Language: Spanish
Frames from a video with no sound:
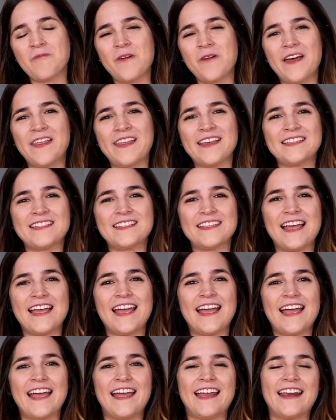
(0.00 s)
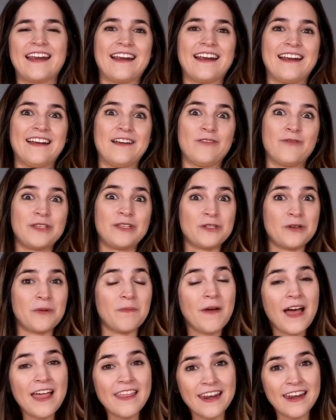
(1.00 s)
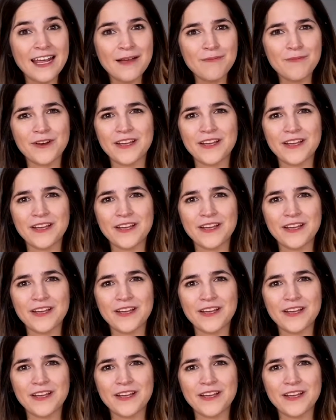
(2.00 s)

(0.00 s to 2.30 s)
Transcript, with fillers: Puede ser nuestro Padre,